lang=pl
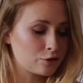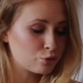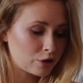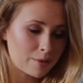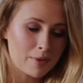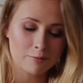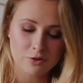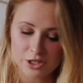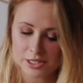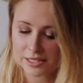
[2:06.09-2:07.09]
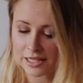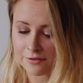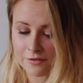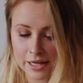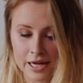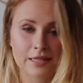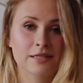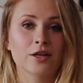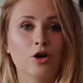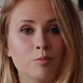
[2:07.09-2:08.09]
tutaj mam wszystkie
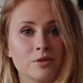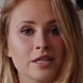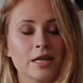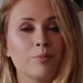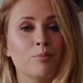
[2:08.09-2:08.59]
wegańskie opcje,